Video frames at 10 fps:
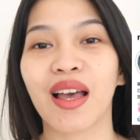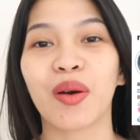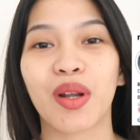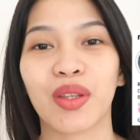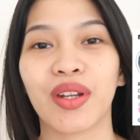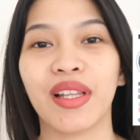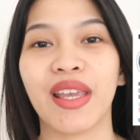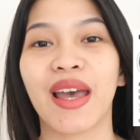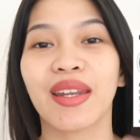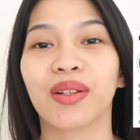aku rata
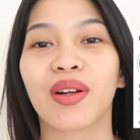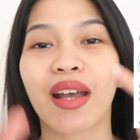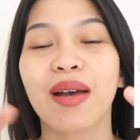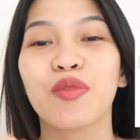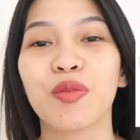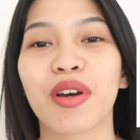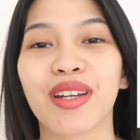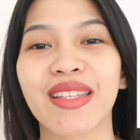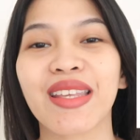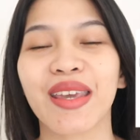Delia dan buat kamu baru
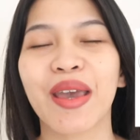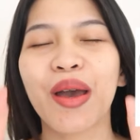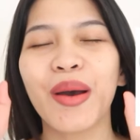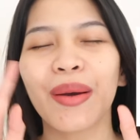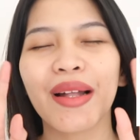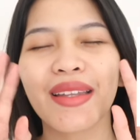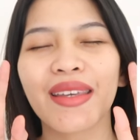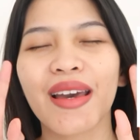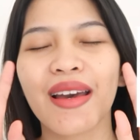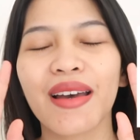di sini,
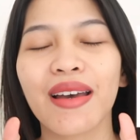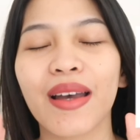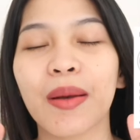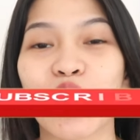welcome.